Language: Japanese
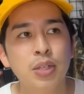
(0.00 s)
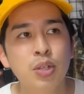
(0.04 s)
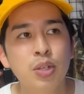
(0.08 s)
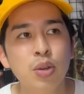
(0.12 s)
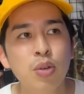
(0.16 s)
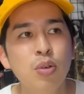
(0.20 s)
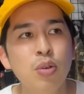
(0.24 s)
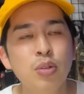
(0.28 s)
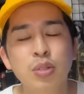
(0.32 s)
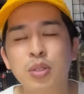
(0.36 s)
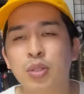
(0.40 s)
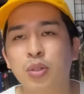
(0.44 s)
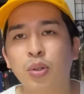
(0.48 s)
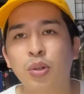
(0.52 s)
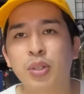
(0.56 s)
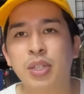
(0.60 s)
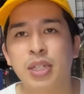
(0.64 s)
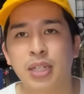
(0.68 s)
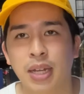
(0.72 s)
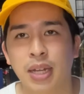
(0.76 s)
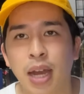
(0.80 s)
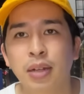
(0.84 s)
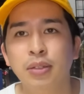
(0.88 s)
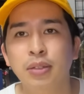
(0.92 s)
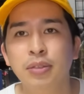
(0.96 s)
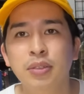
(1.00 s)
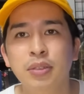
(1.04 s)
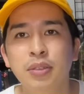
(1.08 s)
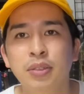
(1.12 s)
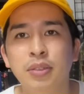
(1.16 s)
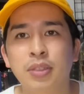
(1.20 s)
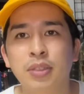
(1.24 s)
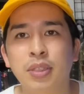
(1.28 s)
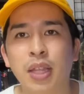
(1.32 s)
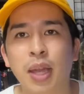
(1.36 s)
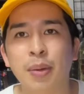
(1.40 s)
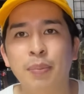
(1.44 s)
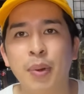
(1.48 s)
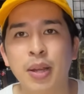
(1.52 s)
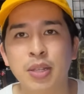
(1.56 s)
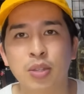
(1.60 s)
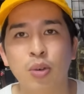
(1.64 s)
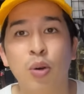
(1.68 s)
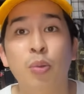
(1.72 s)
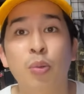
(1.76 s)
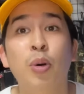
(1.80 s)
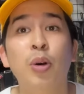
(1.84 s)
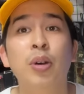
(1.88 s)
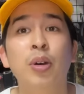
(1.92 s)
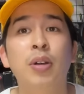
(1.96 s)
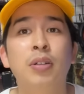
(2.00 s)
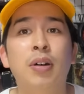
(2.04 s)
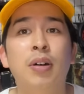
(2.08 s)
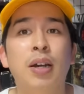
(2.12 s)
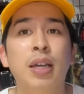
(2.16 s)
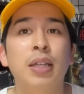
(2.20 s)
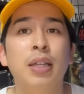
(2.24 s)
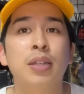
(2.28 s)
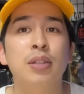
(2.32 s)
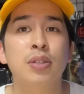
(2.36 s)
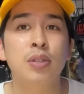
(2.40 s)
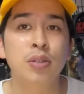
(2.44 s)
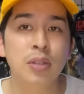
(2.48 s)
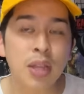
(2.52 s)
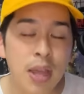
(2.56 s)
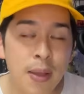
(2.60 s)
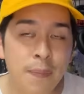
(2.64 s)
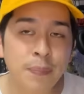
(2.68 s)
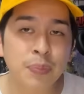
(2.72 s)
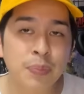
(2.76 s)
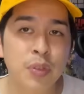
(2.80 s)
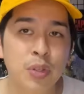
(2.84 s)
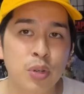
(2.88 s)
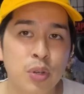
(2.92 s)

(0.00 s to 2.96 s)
ジョーズと違うっってまず思えるわけですよね。